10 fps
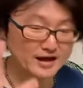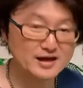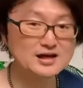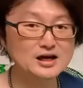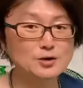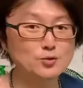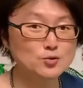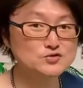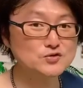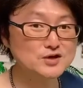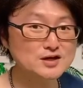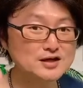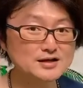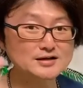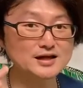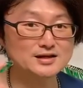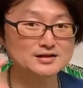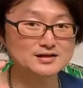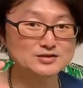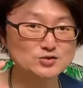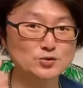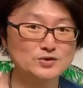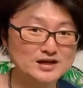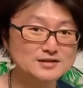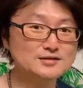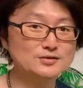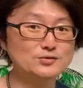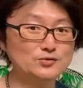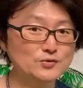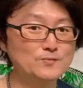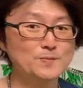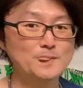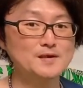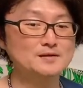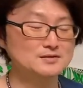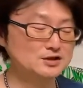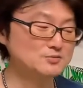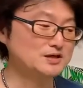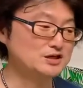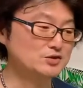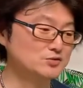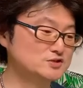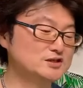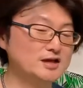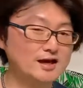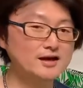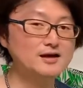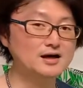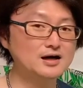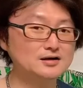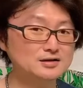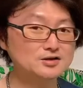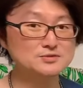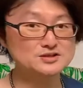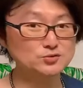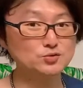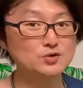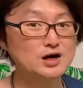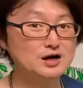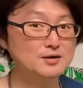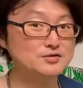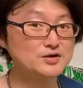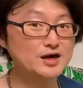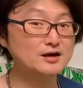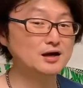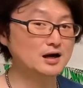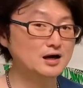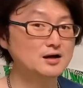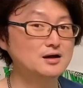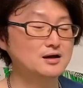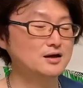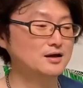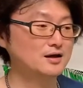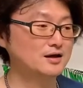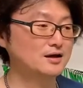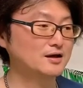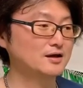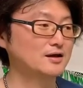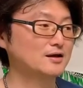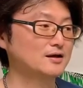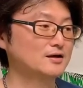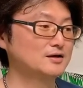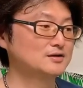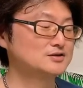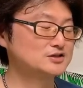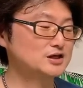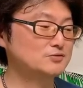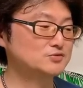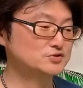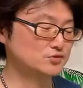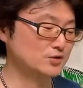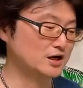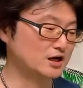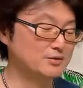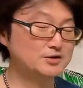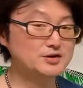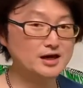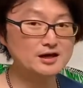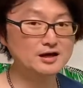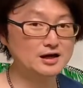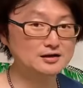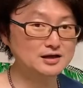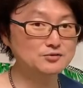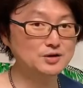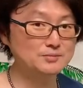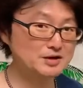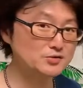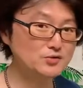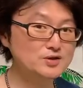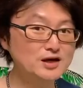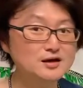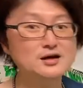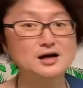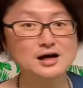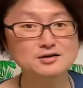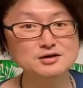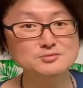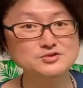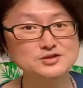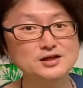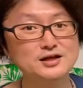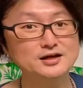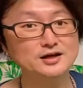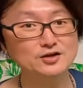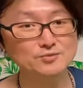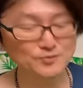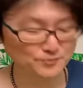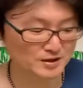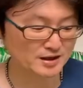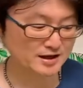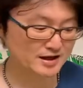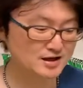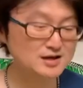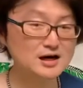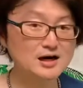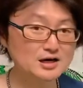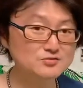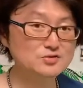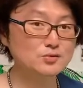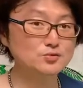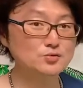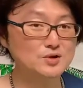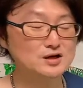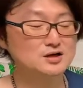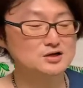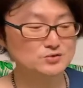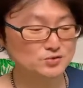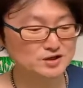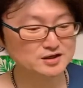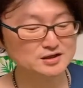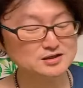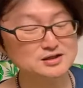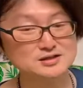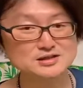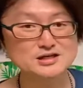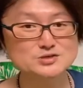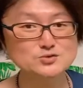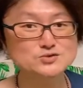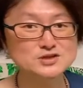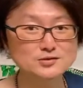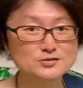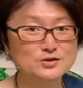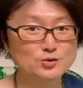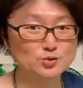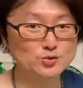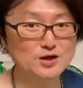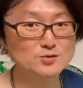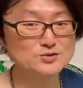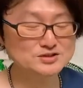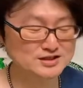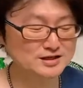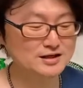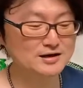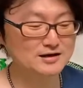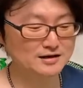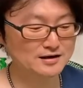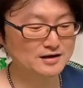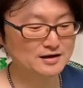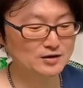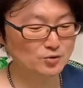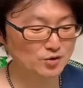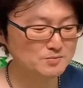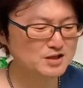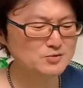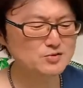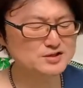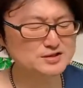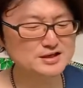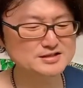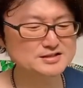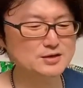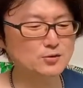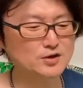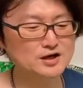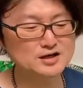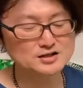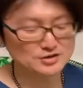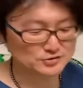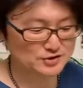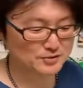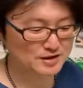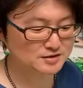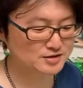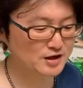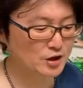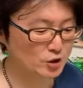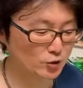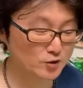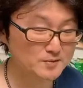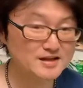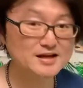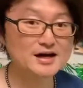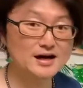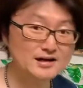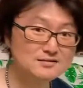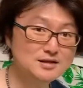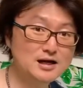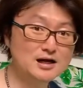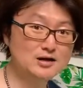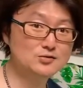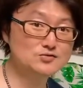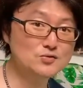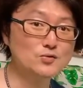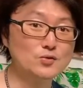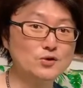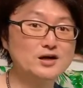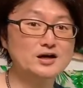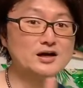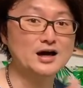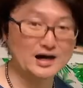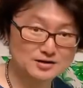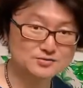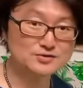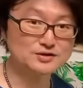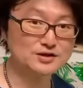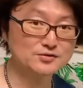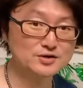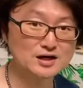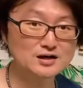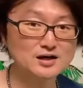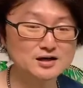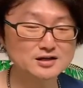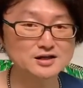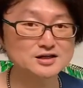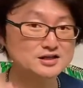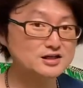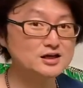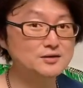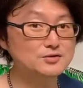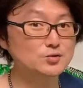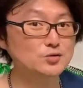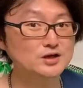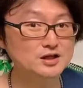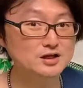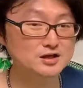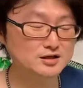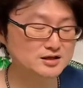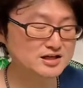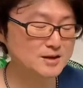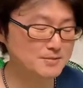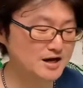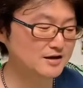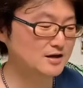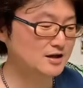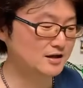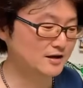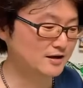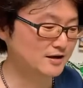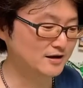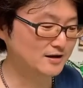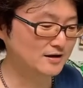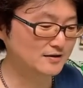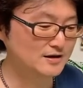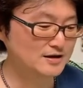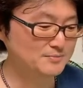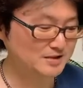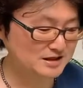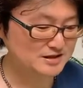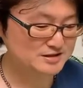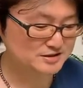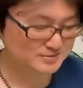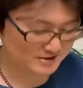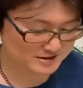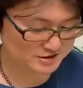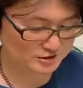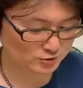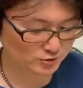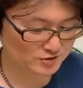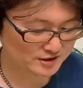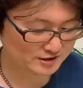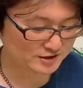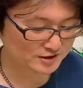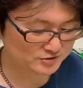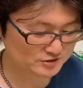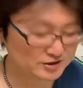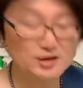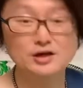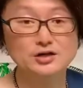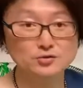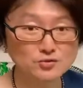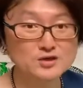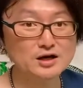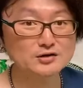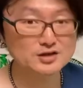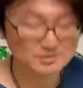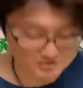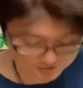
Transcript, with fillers: 変化を恐れないでちょうだいっていうこと例えば引っ越し変化例えば仕事が変わる変化、えー付き合う人が変わる変化だとか、まあ、いろんな変化があるかもしれないけれども変化があるってことはそれだけあなたが成長してるってことだろうし、えー、これまでを否定してこれからに行くではなくてこれまでがあったからこそこれからがあるっていう考え方に切り替わることができれば、えーまた素晴らしいことになっていくし、とにかく今